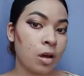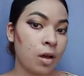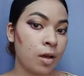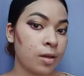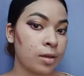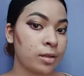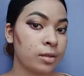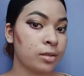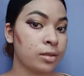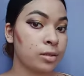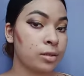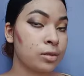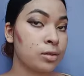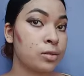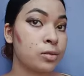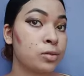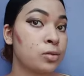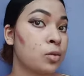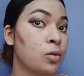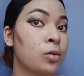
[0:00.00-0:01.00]
अपने
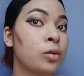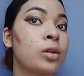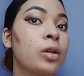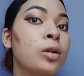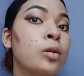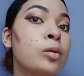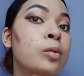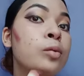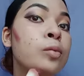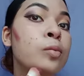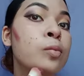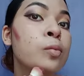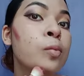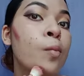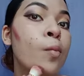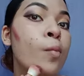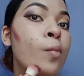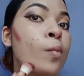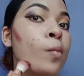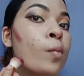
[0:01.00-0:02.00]
सारे बेस को आप सेट
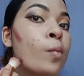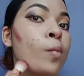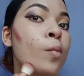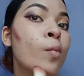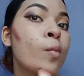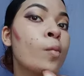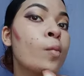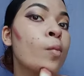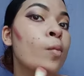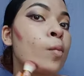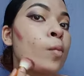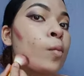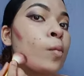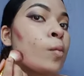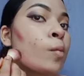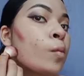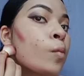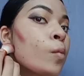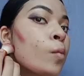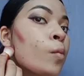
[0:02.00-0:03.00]
करने के लिए कोई भी
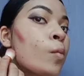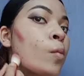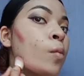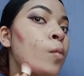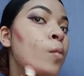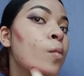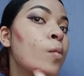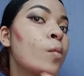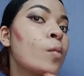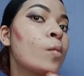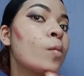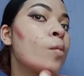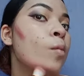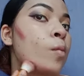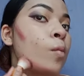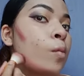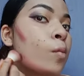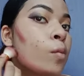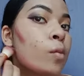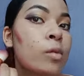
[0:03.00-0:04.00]
प्रोडक्ट यूज़ कर सकते
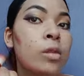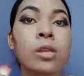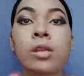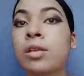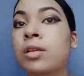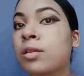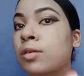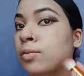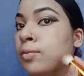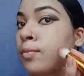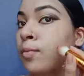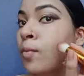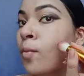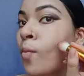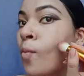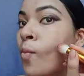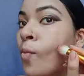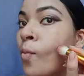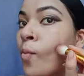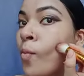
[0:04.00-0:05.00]
गाइस इसमें मैंने अपने
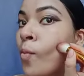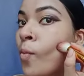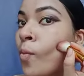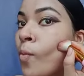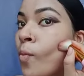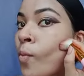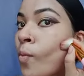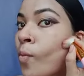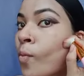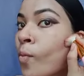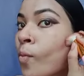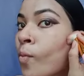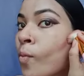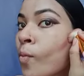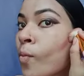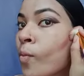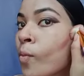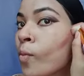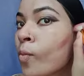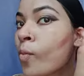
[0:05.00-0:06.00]
ब्रश पर क्रीम
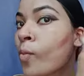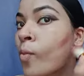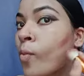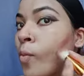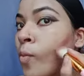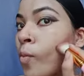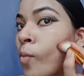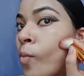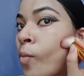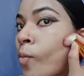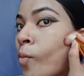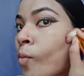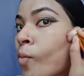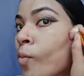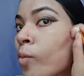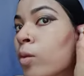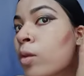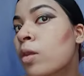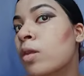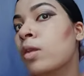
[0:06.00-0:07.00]

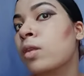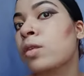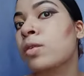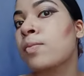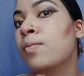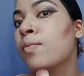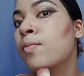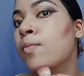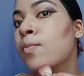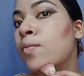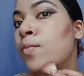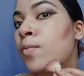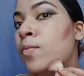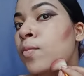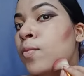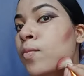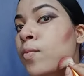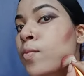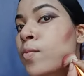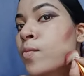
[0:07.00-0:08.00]
क्रीम कॉन्टोर को
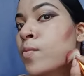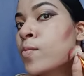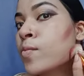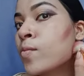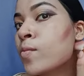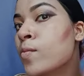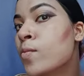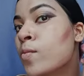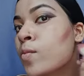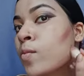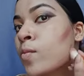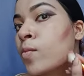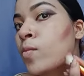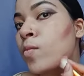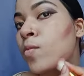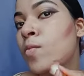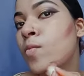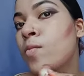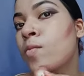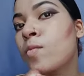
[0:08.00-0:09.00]
लगाया था
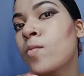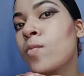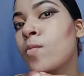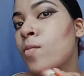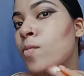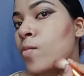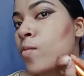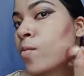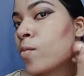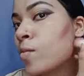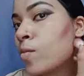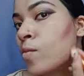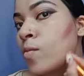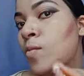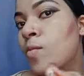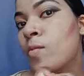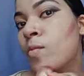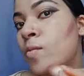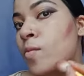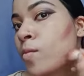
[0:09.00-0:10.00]
और मैंने ये
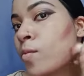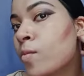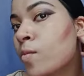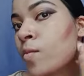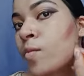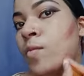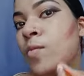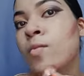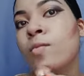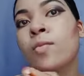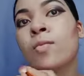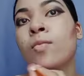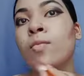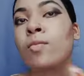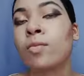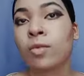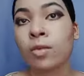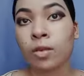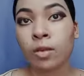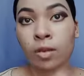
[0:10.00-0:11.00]
एक्सपेरिमेंट किया था
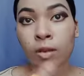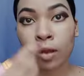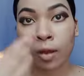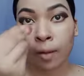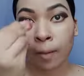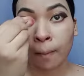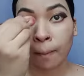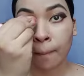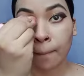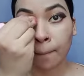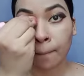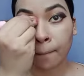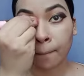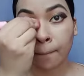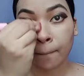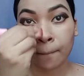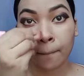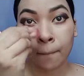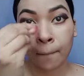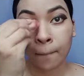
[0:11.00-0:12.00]
ये बहुत अच्छे से
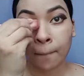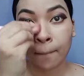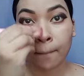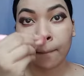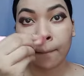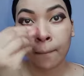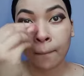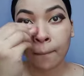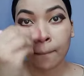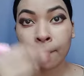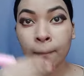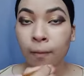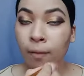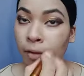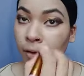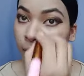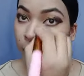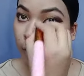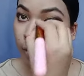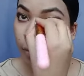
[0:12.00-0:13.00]
ब्लेंड हो गया अगर आप अपने
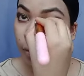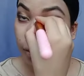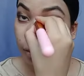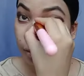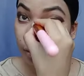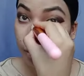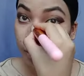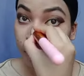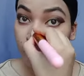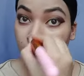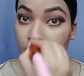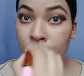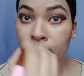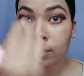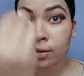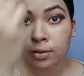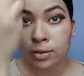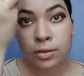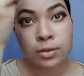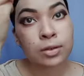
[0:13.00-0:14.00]
फेस पे एक लाइन
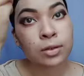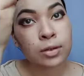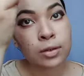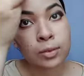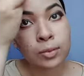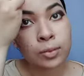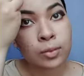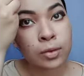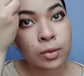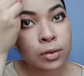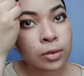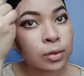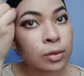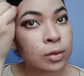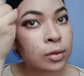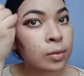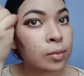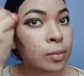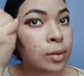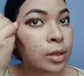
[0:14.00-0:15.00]
ड्रॉ करते हो तो
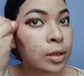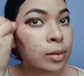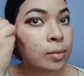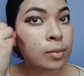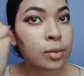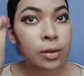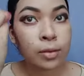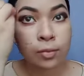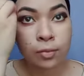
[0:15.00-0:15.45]
अगर आपका